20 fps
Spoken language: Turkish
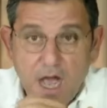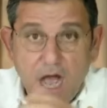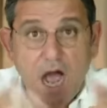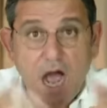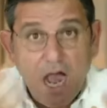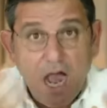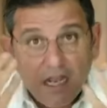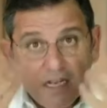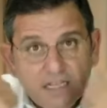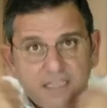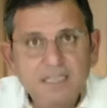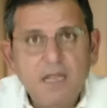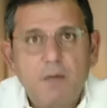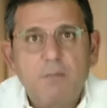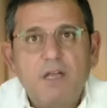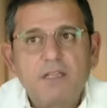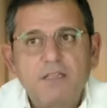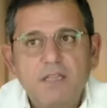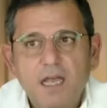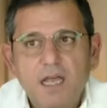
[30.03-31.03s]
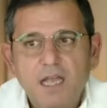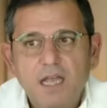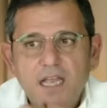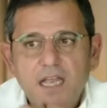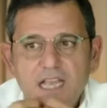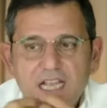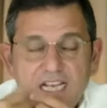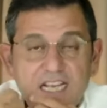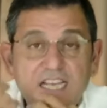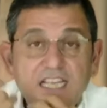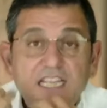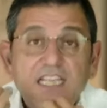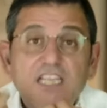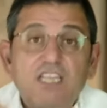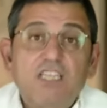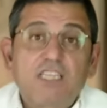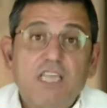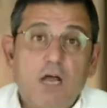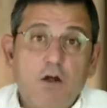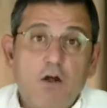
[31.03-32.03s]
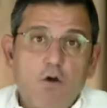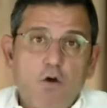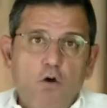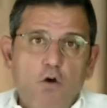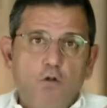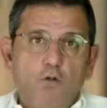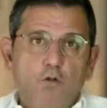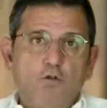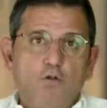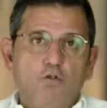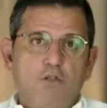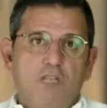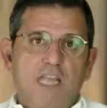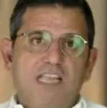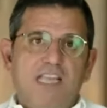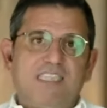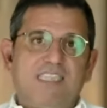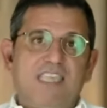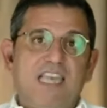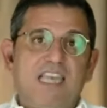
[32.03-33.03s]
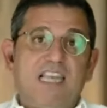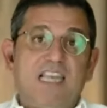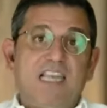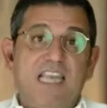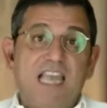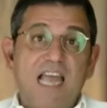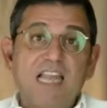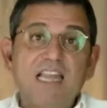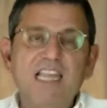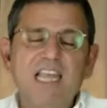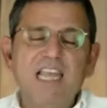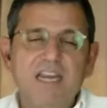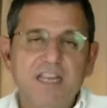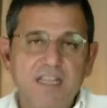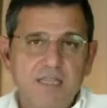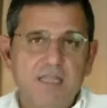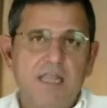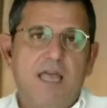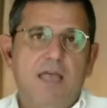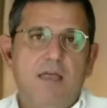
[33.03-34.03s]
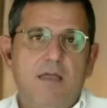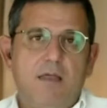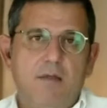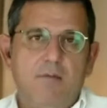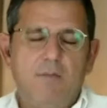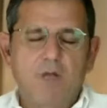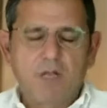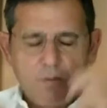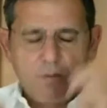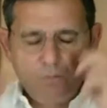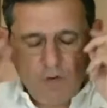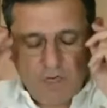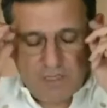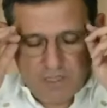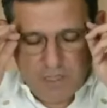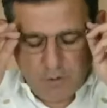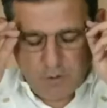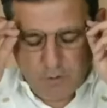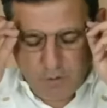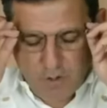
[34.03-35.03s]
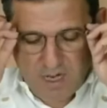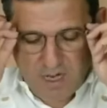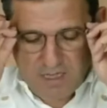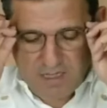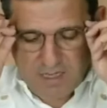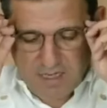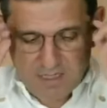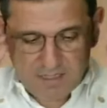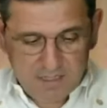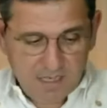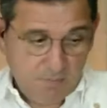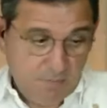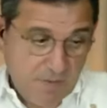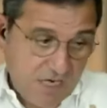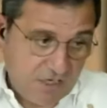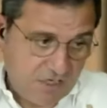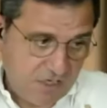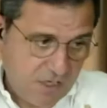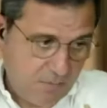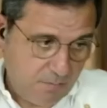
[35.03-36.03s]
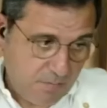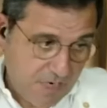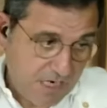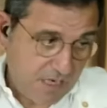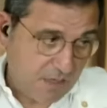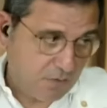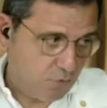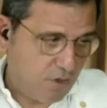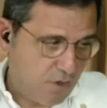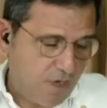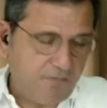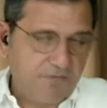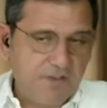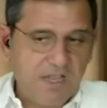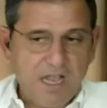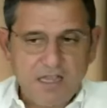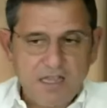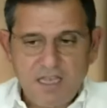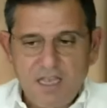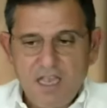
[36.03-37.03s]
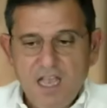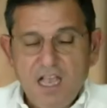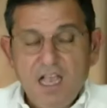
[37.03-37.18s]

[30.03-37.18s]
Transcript: Aynı zamanda Kılıçdaroğlu'nu destekleyenlerin de bakın burası da çok enteresan bence bana tuhaf geldi.